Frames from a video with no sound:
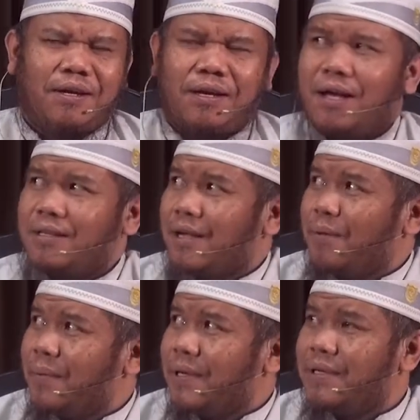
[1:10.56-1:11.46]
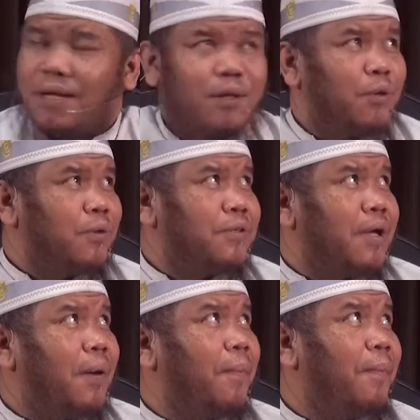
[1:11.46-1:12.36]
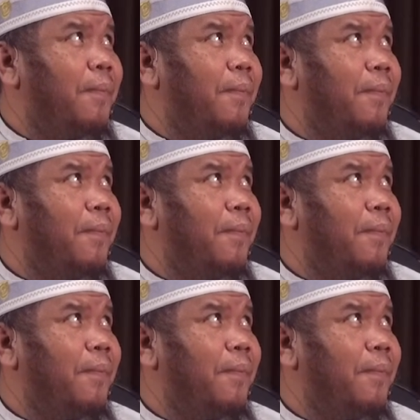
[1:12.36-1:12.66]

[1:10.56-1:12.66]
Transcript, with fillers: Nggak sampai satu jam.